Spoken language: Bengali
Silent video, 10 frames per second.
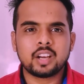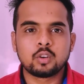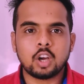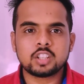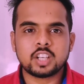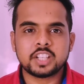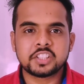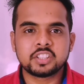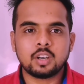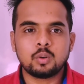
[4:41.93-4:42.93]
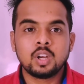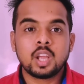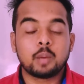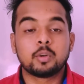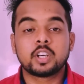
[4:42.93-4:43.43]
আর ইউ নট রাইটিং নাও
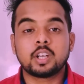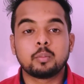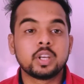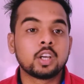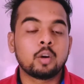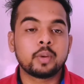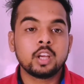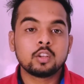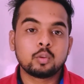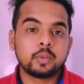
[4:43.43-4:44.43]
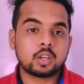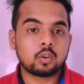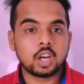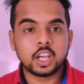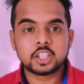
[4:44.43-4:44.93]
এবং এটার মিনিং হবে তুমি
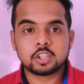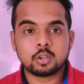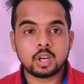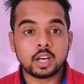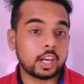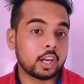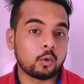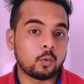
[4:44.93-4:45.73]
এখন লিখছ না কেন